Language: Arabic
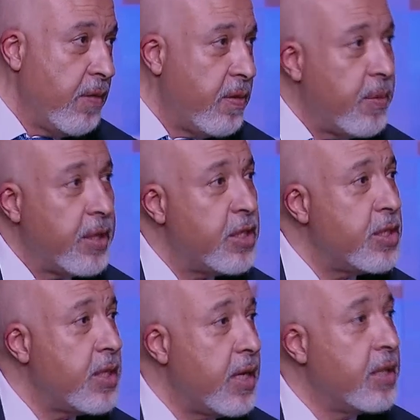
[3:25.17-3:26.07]
فما
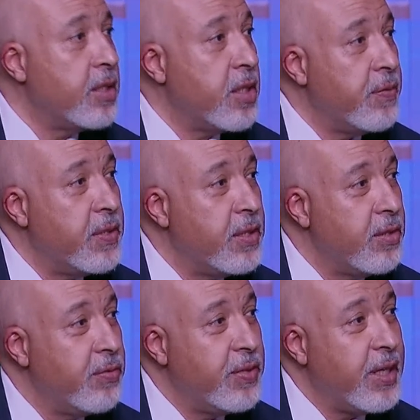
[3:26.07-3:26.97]
جيش أنا اكتشفت
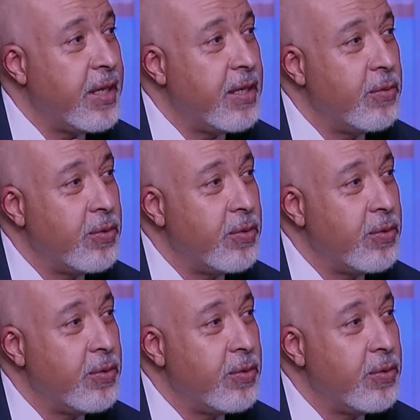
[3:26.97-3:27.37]
إن في خلل